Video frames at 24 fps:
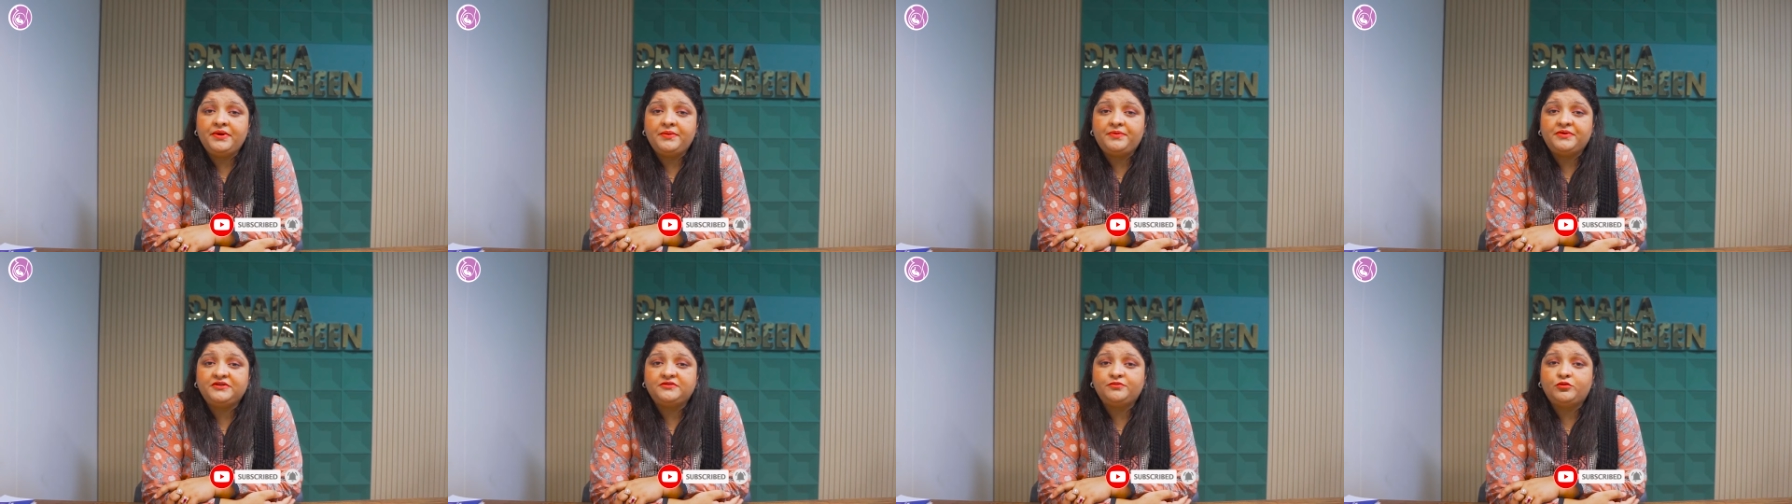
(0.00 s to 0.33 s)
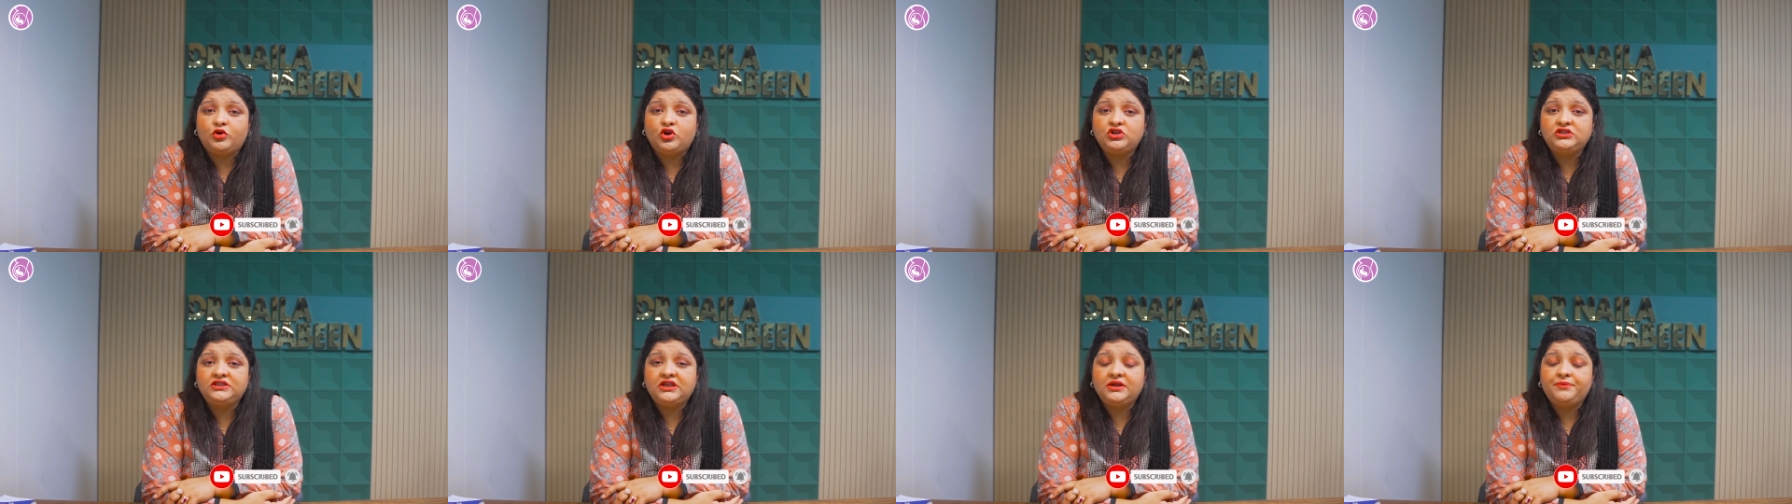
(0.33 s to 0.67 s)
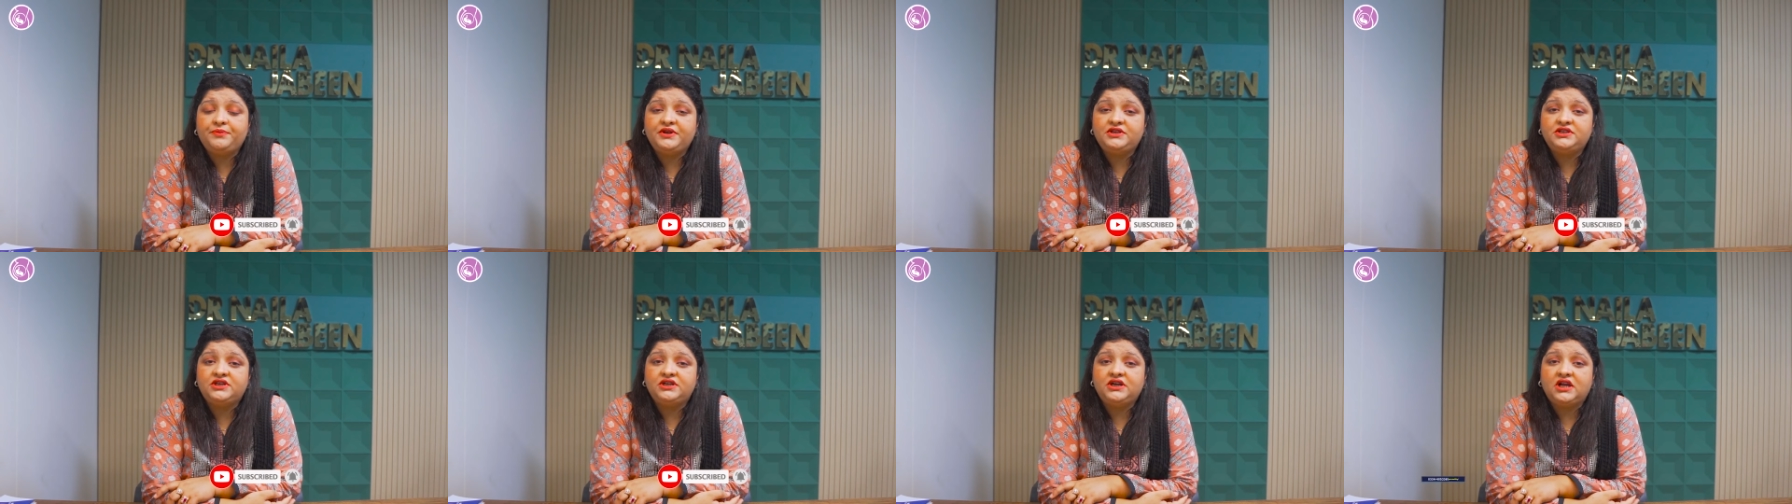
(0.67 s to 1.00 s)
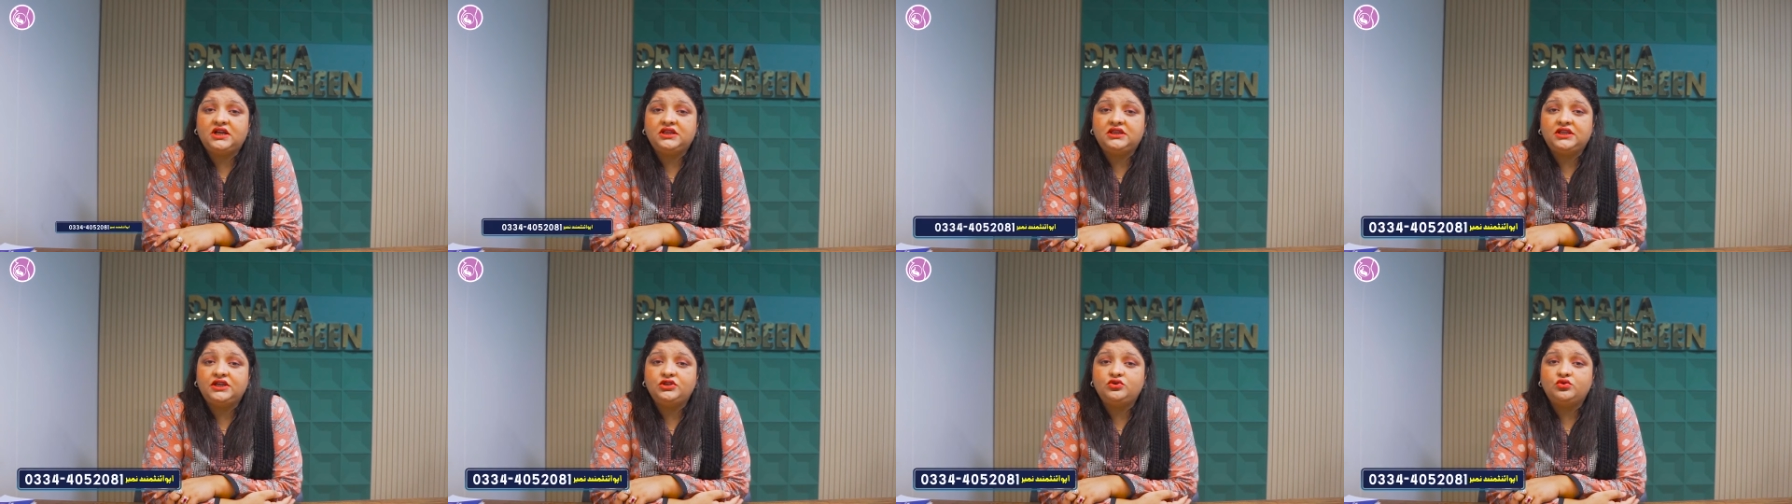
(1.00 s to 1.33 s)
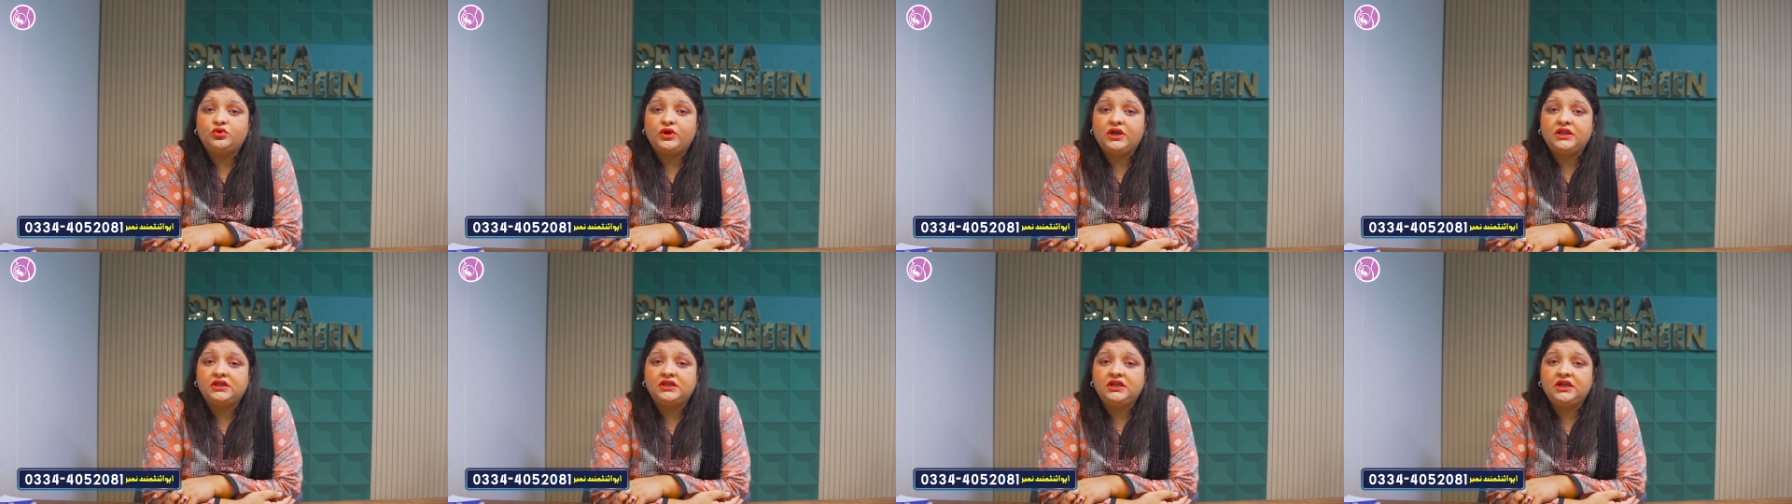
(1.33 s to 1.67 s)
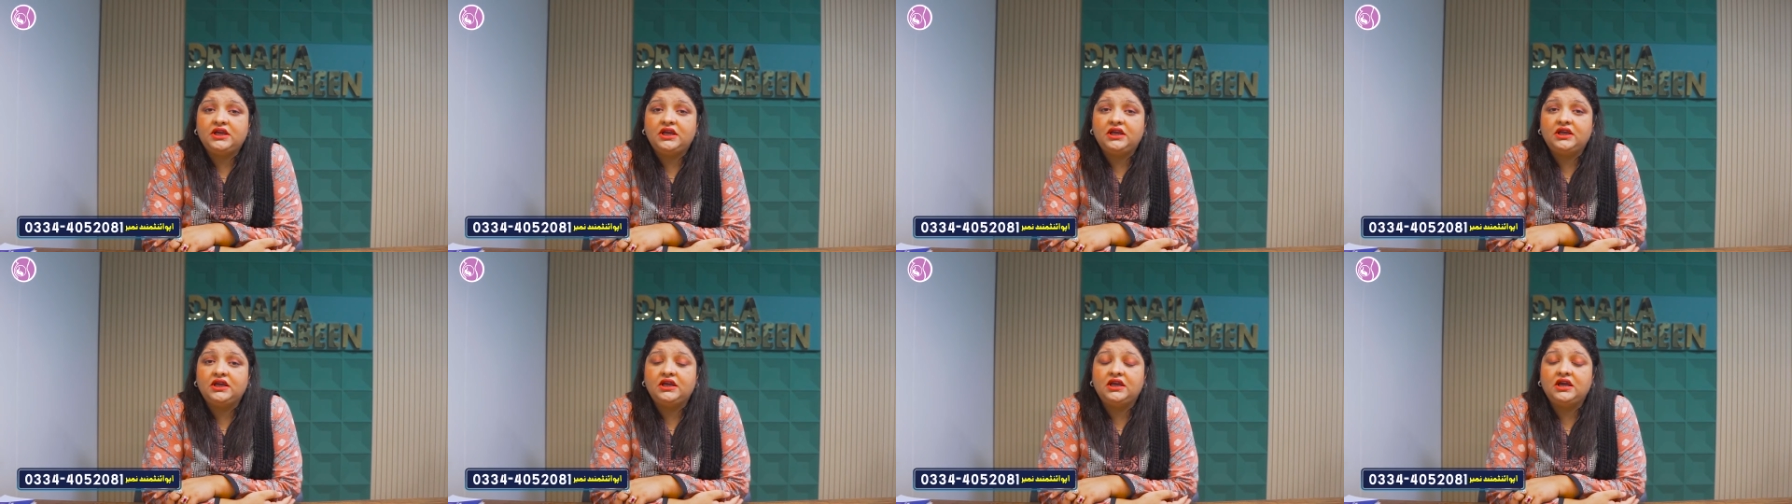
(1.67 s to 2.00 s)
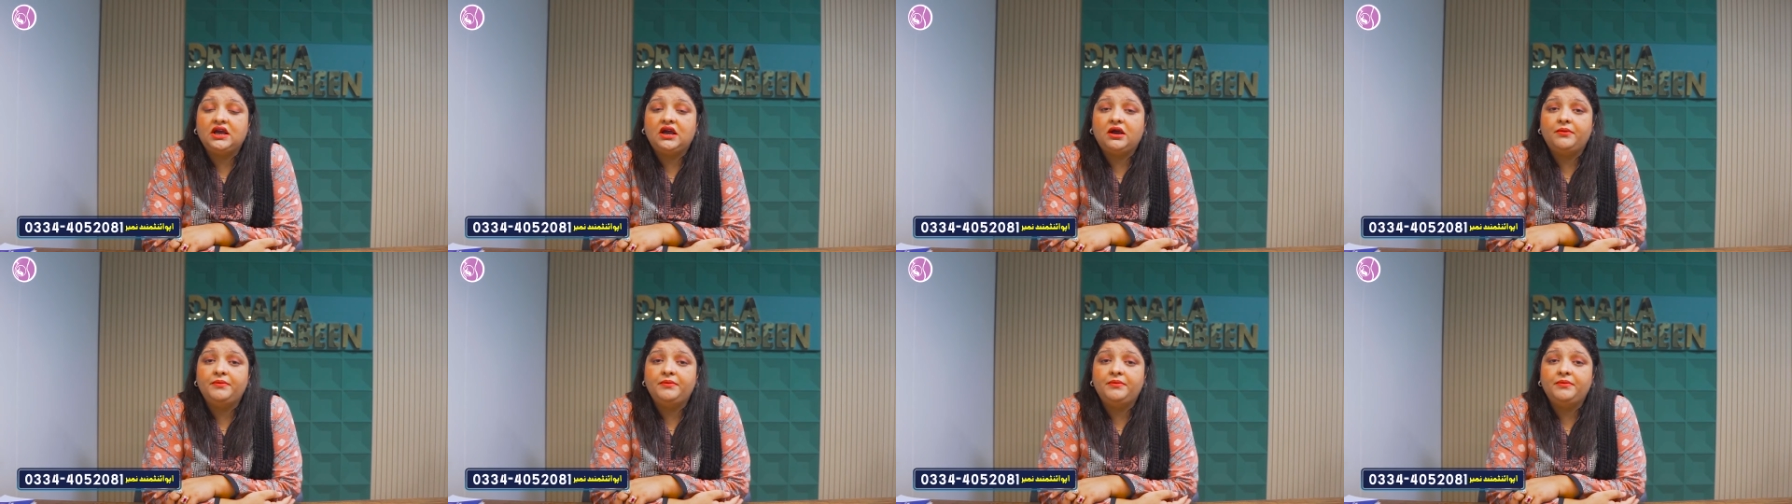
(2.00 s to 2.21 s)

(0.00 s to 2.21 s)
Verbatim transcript: मेरे पास बहुत सारे पेशेंट आते हैं जो कहते हैं कि